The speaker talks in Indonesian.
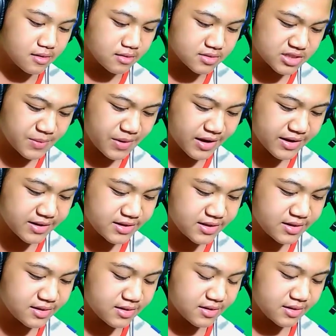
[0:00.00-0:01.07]
siapa lagi nih?
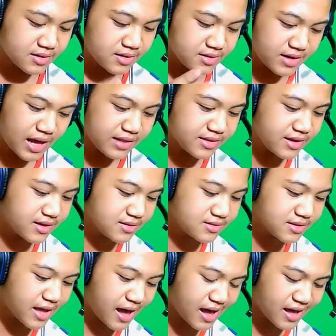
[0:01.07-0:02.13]
Daniel
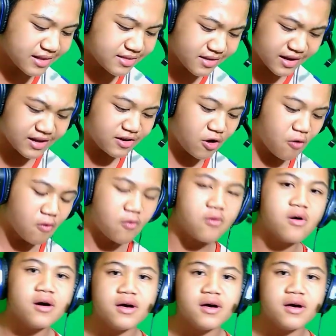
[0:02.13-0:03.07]
dan Rido